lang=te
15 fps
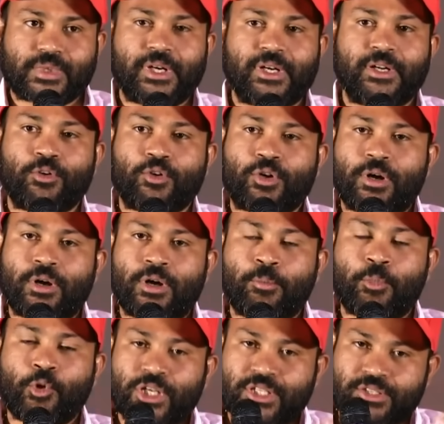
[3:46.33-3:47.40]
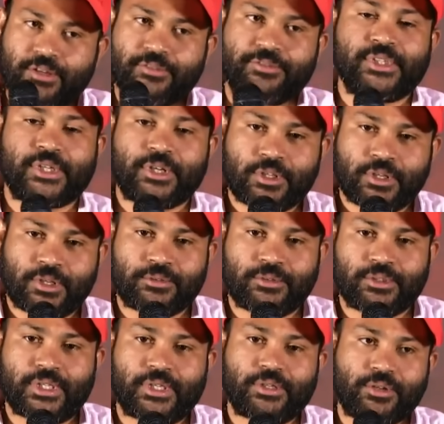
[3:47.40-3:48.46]
అంటే ఒక పోలీస్ ఆఫీసర్ అవుదాం
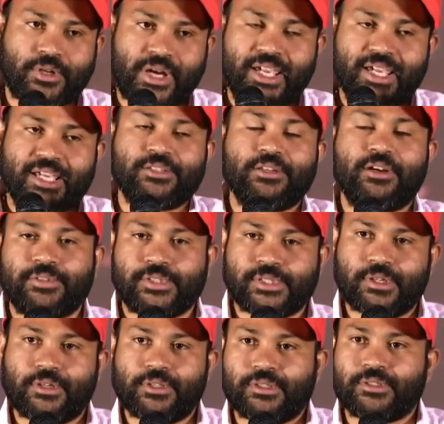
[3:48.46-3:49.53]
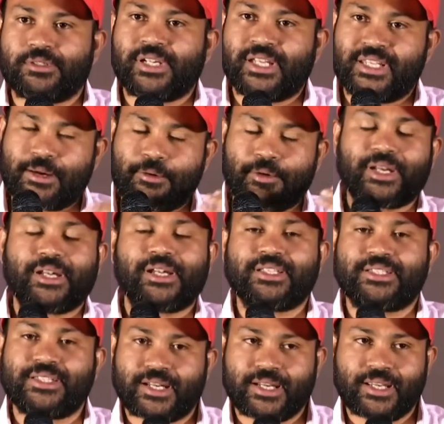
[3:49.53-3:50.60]
అనుకుంటున్నారు ఒక ఐఏఎస్ ఆఫీసర్ అవుదాం అనుకుంటున్నారు ఎవరన్నా
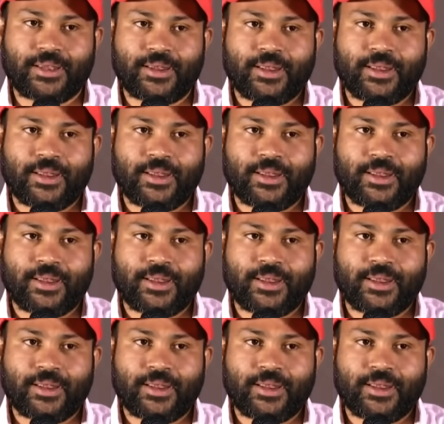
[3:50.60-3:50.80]
సరే